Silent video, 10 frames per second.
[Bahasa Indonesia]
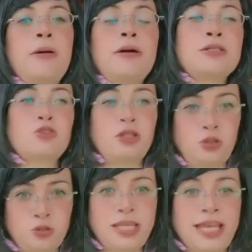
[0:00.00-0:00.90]
uh, sorry
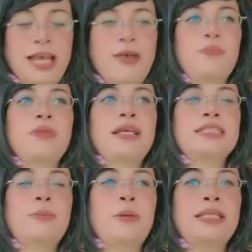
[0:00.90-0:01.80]
to say ya
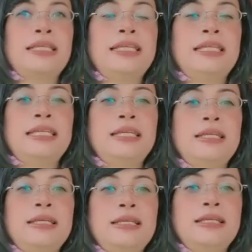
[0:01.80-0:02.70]
seperti
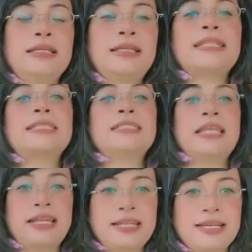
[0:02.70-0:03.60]

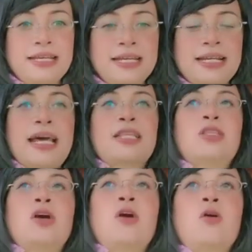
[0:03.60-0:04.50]
transgender
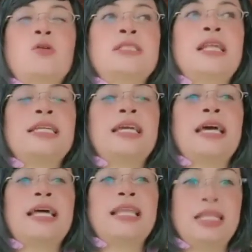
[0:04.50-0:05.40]
atau
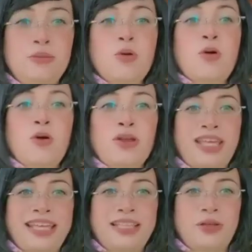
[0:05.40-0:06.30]
istilahnya ladyboy
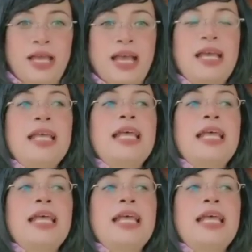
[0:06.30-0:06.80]
kayak gitu ya